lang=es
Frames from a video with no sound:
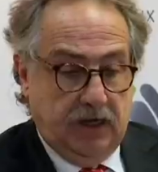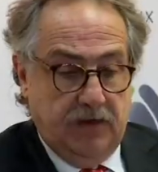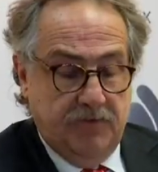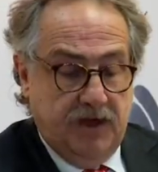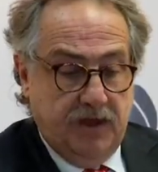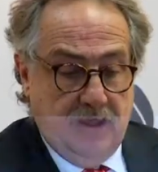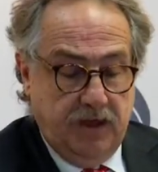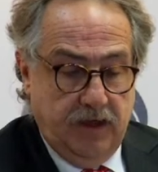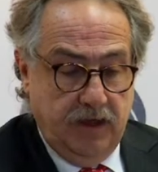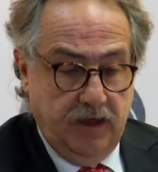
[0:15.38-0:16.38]
tema de,
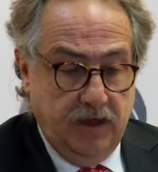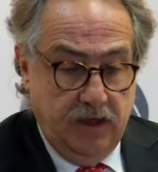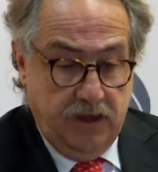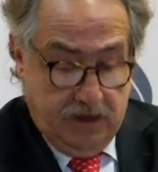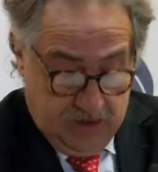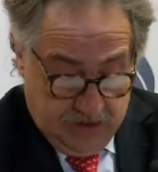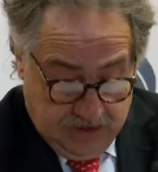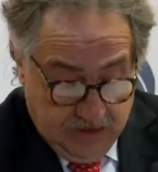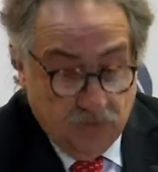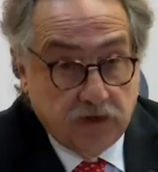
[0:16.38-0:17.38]

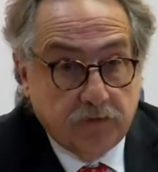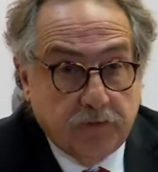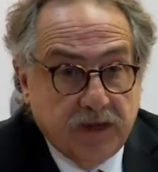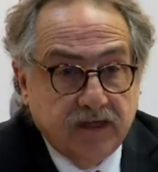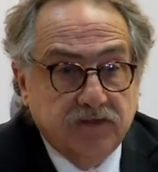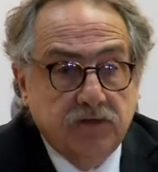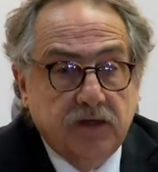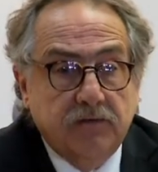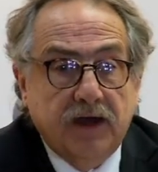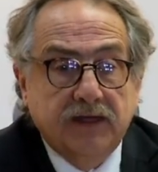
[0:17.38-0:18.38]
la multipropiedad es un
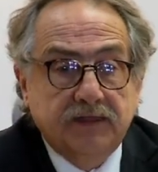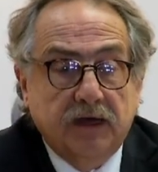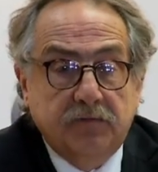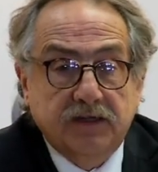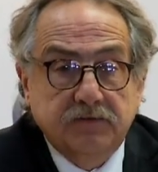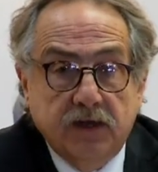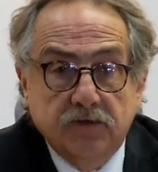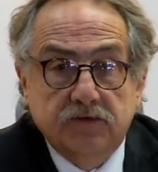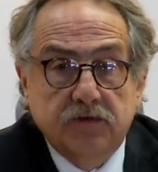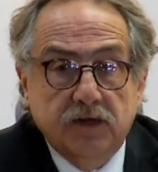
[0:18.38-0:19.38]
tema que está
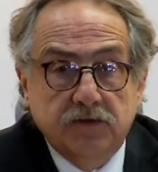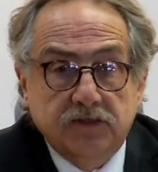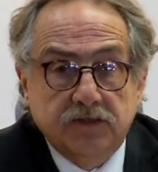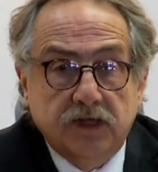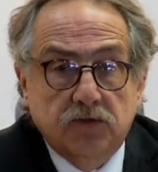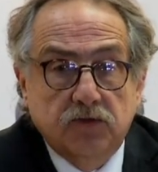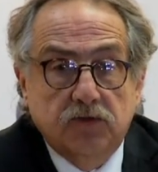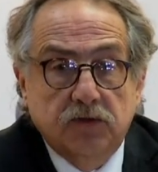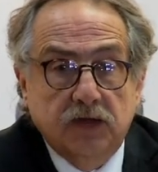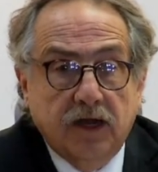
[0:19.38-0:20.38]
plasmado en, nuestro
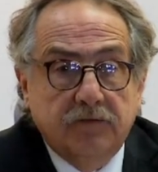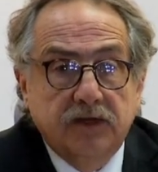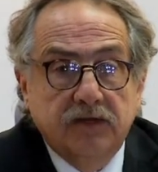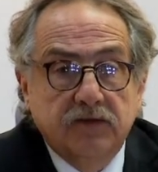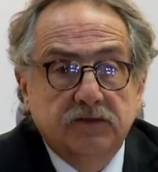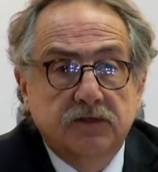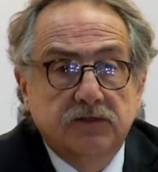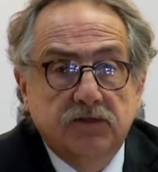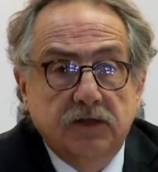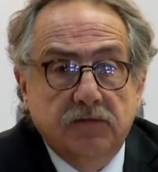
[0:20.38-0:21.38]
estatuto y reglamentos, que
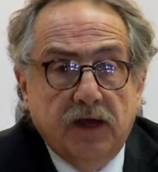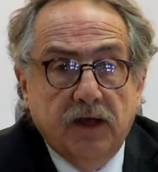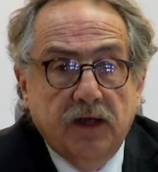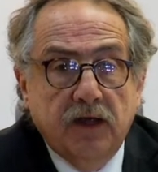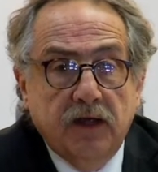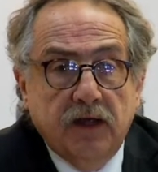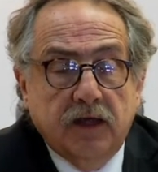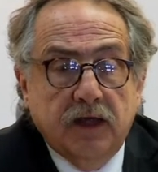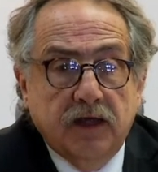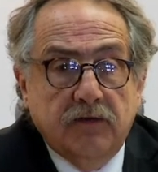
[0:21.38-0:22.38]
es un tema
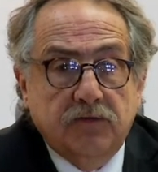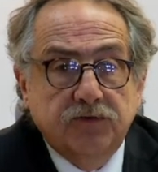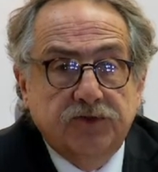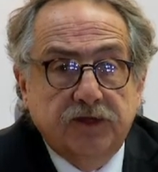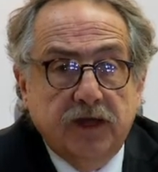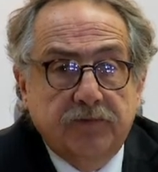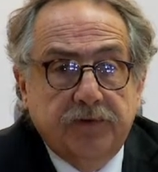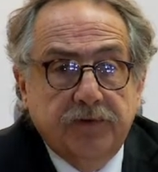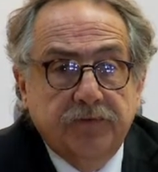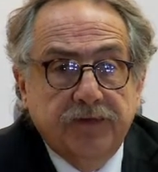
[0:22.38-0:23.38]
que lleva mucho
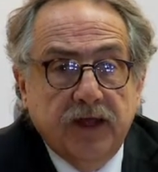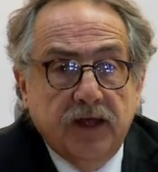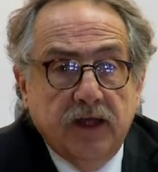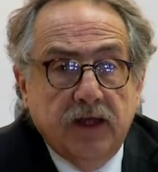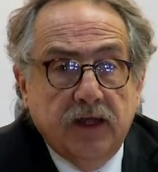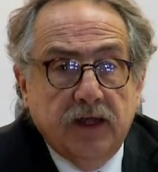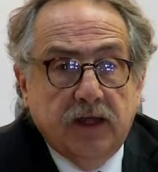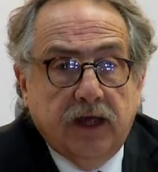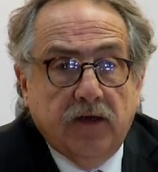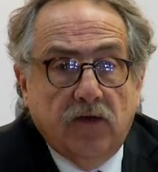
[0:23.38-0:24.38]
tiempo
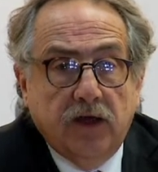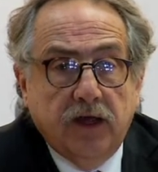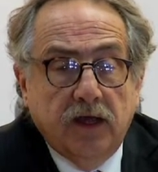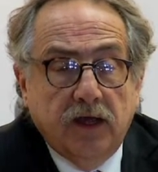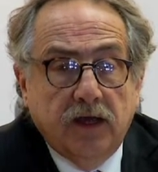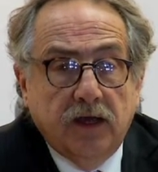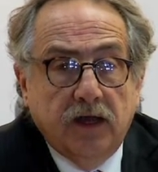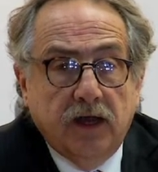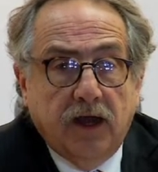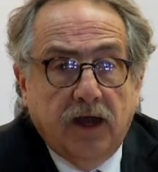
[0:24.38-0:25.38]
y que hoy,
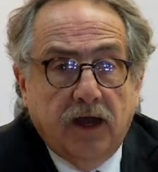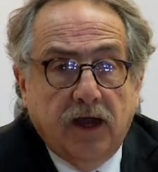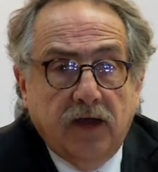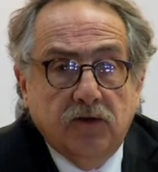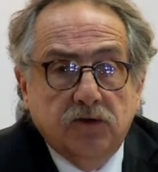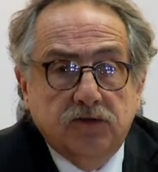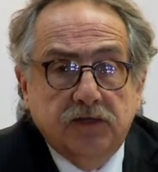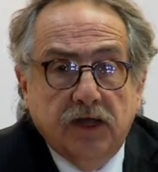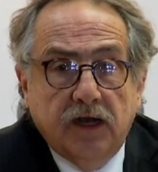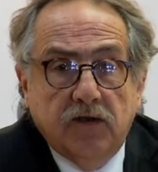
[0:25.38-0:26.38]
en, a la
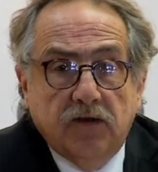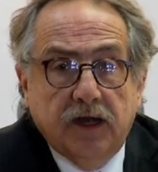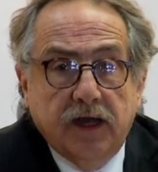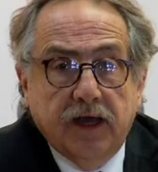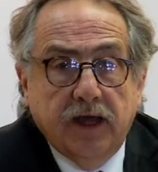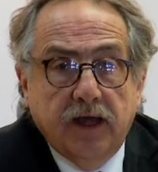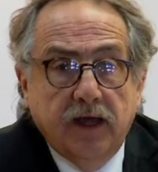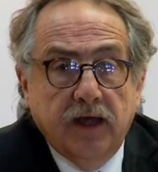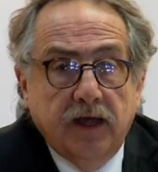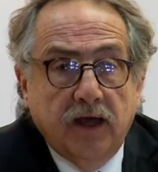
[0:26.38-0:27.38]
luz de lo que
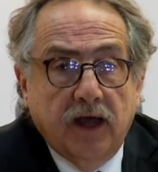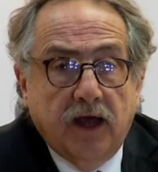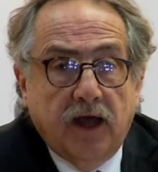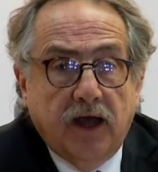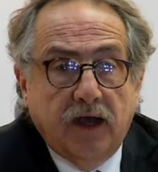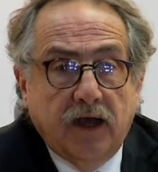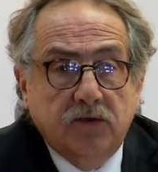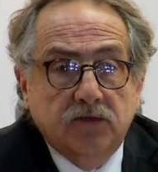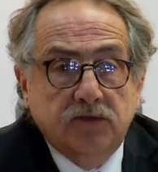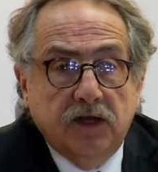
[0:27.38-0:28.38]
a la
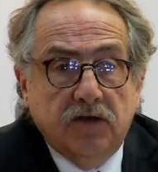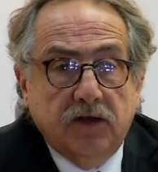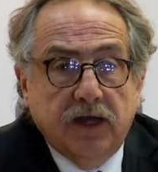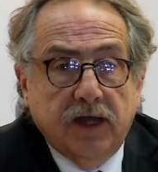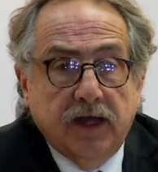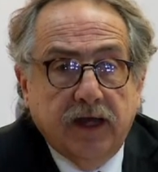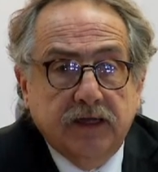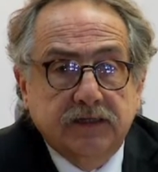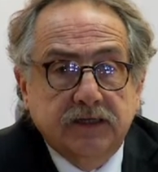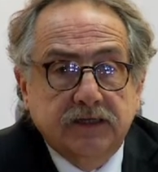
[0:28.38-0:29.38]
luz de lo
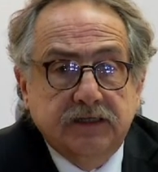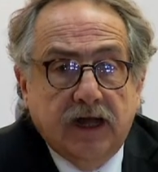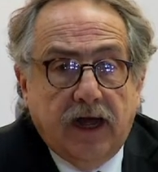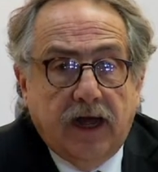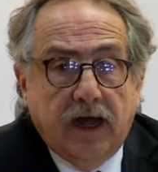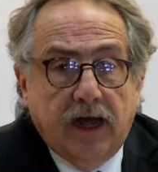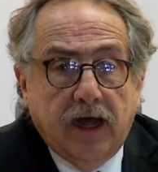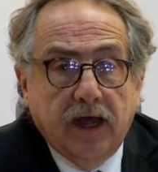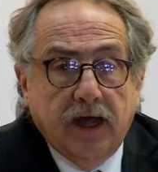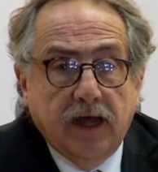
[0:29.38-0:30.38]
que se
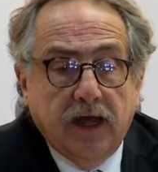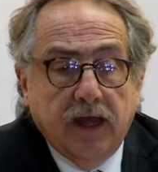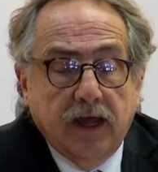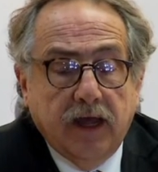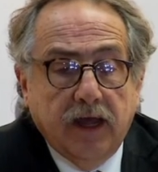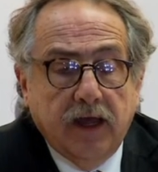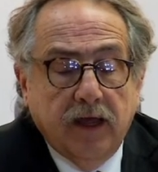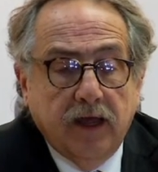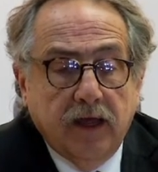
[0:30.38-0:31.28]
está eh,